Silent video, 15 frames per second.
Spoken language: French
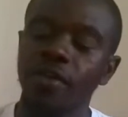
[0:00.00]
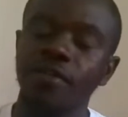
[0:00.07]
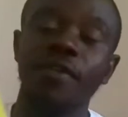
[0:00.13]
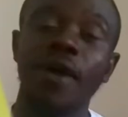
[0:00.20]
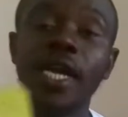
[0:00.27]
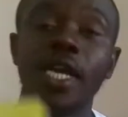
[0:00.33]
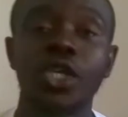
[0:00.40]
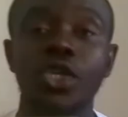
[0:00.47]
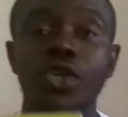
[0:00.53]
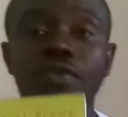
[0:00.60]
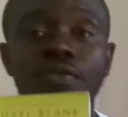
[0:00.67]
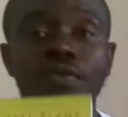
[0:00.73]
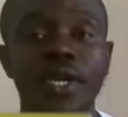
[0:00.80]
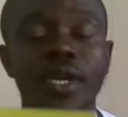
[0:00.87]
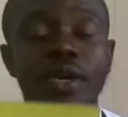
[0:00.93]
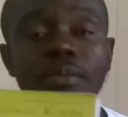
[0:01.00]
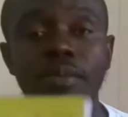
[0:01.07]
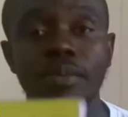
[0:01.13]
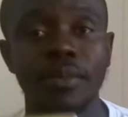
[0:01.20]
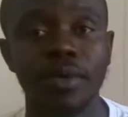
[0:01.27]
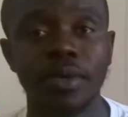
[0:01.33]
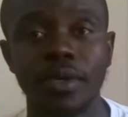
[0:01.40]
Financial Freedom.
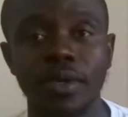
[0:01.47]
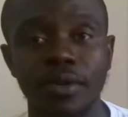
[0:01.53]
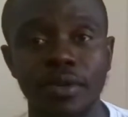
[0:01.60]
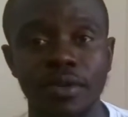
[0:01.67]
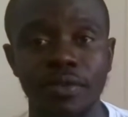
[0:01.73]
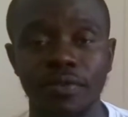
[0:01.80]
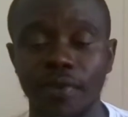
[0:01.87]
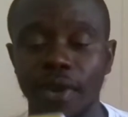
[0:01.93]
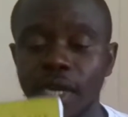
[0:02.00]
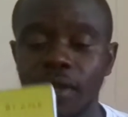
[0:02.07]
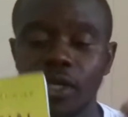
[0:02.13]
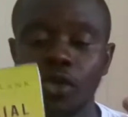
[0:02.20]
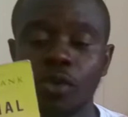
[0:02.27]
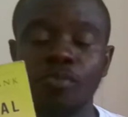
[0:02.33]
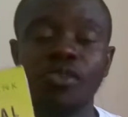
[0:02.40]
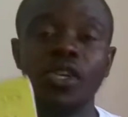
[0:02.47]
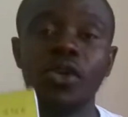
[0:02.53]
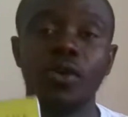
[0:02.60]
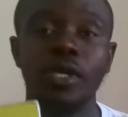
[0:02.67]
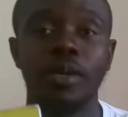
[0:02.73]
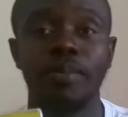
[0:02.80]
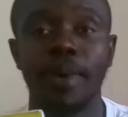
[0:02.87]
Financial
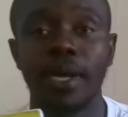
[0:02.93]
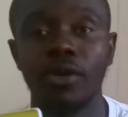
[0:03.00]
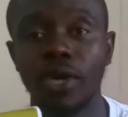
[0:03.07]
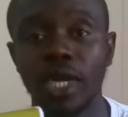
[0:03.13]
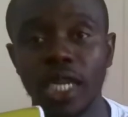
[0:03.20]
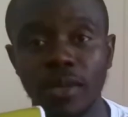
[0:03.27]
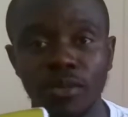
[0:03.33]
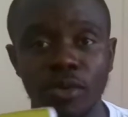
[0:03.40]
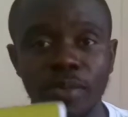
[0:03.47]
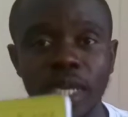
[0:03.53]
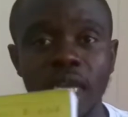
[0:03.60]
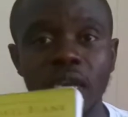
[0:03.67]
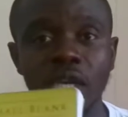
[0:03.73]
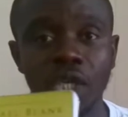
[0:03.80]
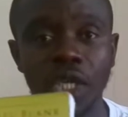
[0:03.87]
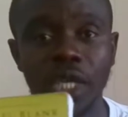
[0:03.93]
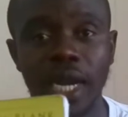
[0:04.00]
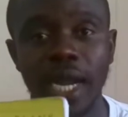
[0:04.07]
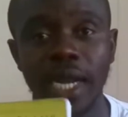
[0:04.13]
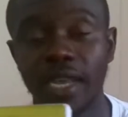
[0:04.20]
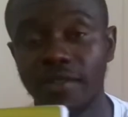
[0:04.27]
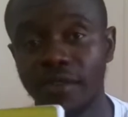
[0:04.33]
Freedom qui parle de l'immobilier en
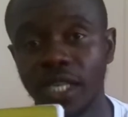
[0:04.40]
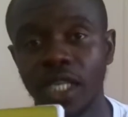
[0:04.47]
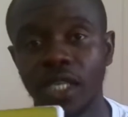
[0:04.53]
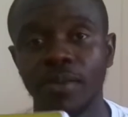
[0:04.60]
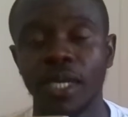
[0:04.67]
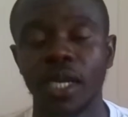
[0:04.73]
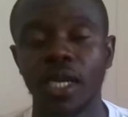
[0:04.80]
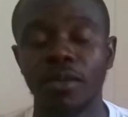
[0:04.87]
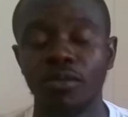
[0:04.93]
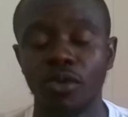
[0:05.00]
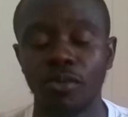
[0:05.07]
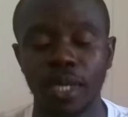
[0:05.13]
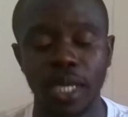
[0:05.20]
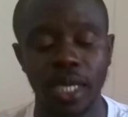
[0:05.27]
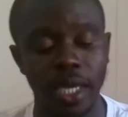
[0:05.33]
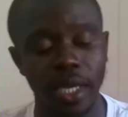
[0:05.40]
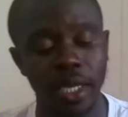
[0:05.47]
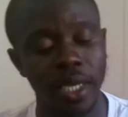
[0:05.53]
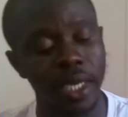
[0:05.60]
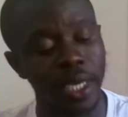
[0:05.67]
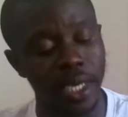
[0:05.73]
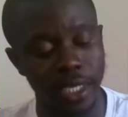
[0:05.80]
général, l'investissement dans l'immobilier.
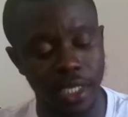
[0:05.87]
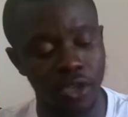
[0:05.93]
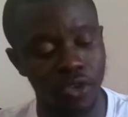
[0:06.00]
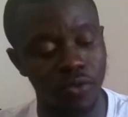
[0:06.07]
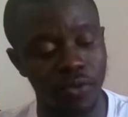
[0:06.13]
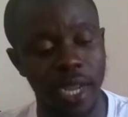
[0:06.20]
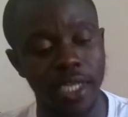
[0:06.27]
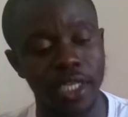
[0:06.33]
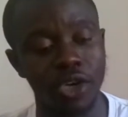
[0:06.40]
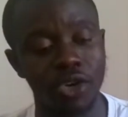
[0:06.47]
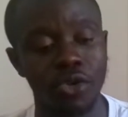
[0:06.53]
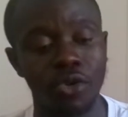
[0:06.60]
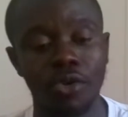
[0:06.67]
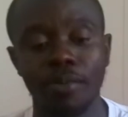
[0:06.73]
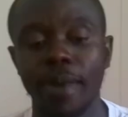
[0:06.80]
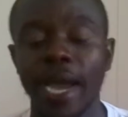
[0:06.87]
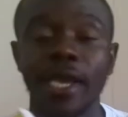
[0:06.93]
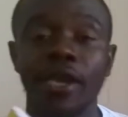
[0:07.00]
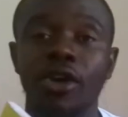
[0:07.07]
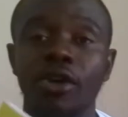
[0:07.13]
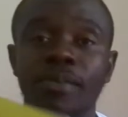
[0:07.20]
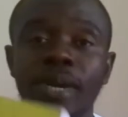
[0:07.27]
Cet ouvrage, c'est de
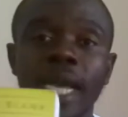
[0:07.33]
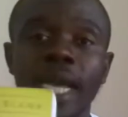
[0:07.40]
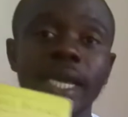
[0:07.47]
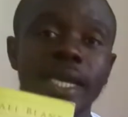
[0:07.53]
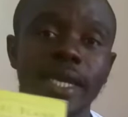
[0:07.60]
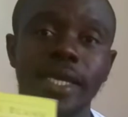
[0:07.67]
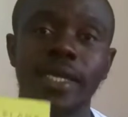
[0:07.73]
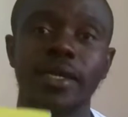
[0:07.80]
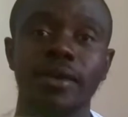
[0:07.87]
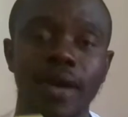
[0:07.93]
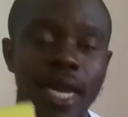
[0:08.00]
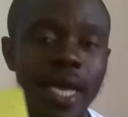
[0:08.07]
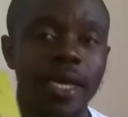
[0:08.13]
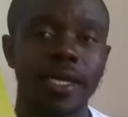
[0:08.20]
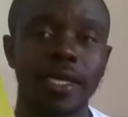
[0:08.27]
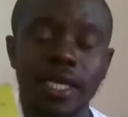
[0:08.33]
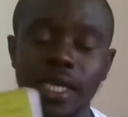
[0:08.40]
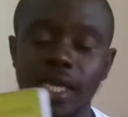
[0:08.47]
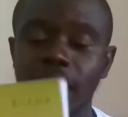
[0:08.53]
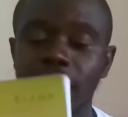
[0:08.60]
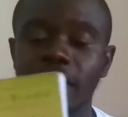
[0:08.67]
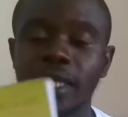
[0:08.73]
Michael Blank, voilà,
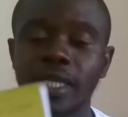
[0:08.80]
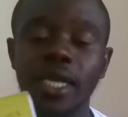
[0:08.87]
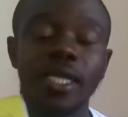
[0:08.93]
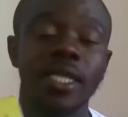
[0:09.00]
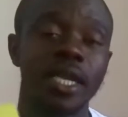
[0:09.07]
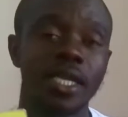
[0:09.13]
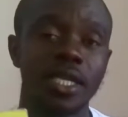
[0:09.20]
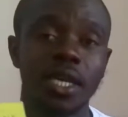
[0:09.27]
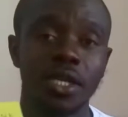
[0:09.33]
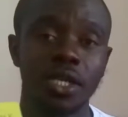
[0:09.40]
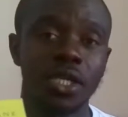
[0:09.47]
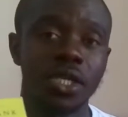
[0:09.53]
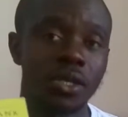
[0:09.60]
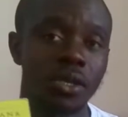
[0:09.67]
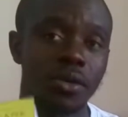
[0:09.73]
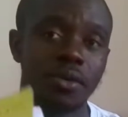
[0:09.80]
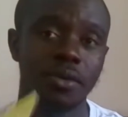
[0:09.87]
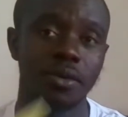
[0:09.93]
qui est très, très enrichissant.